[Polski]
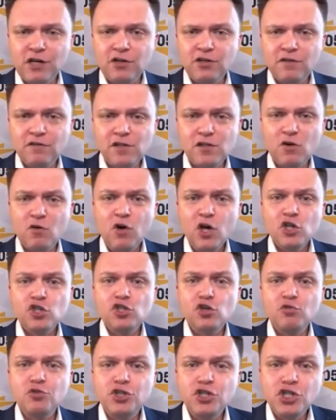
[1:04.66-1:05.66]
którzy tego nie
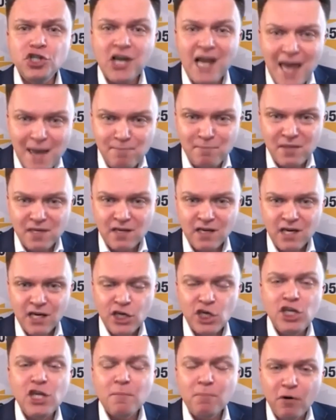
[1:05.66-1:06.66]
widzą, są
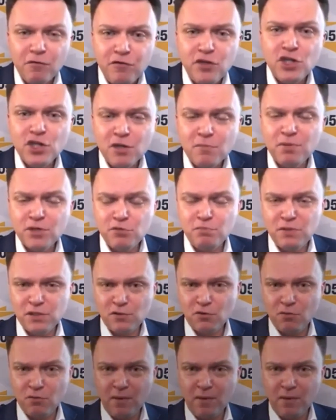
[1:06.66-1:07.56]
ślepi i nie powinni być